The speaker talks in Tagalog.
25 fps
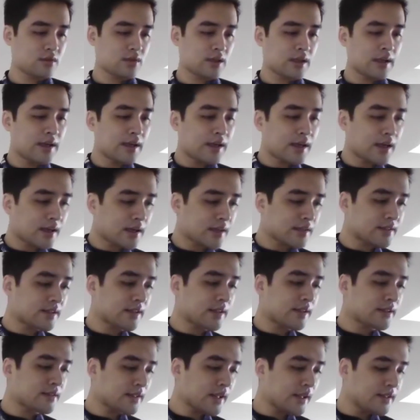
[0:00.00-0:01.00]
kailangan
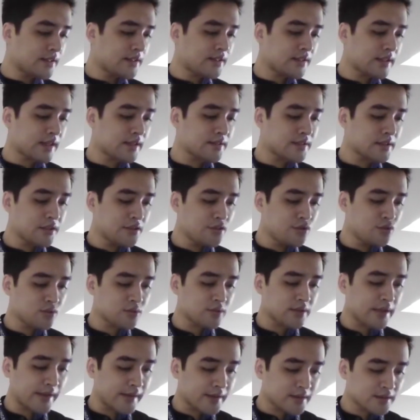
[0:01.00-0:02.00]
antayin natin yung
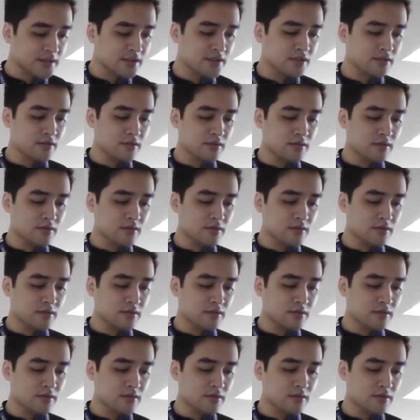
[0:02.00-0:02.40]
text.